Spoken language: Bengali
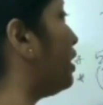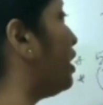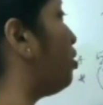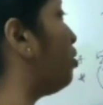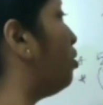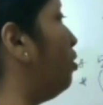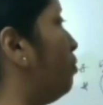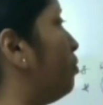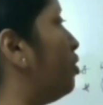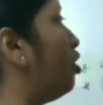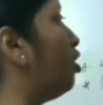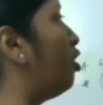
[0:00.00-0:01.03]
রথ দেখা
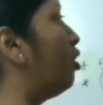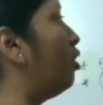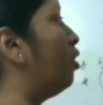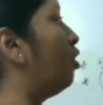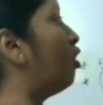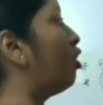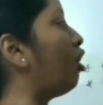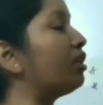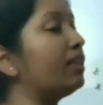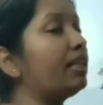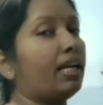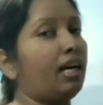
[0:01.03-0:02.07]

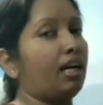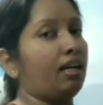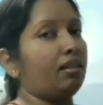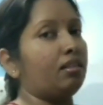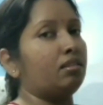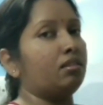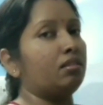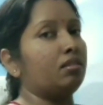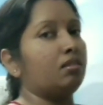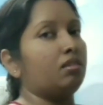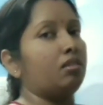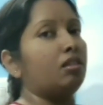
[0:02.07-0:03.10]
রথ
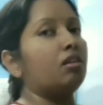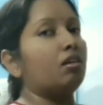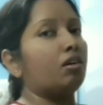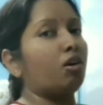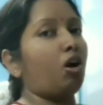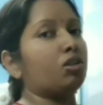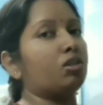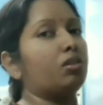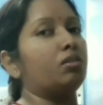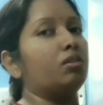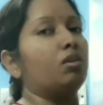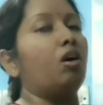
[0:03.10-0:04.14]
অর্থাৎ আমি একটা
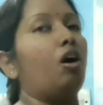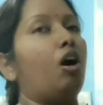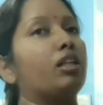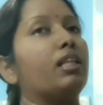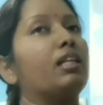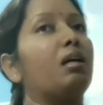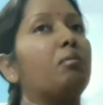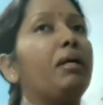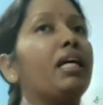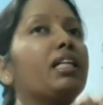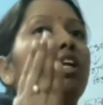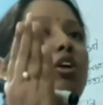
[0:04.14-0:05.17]
রথকে
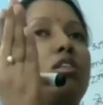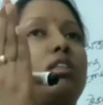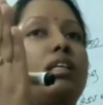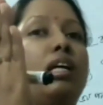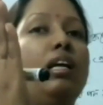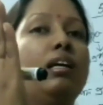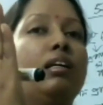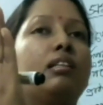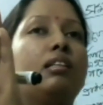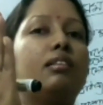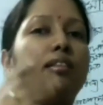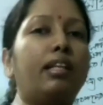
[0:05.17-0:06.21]
দেখছি
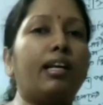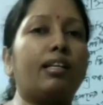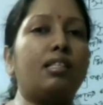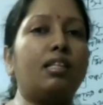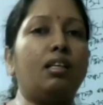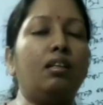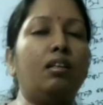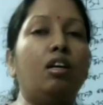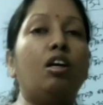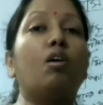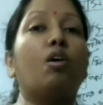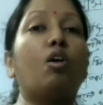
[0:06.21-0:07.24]
রথকে
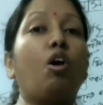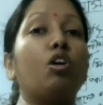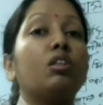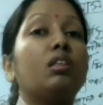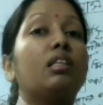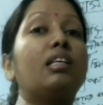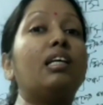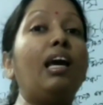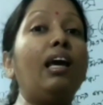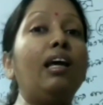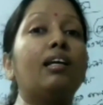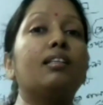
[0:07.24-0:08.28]
দেখছি অর্থাৎ
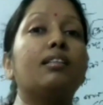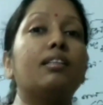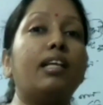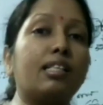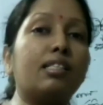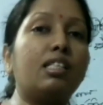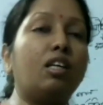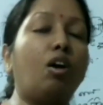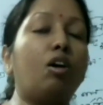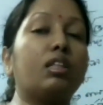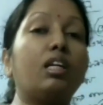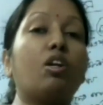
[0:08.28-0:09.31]
রথ দেখা হচ্ছে রথকে
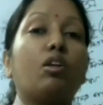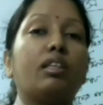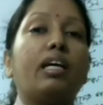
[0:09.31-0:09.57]
দেখা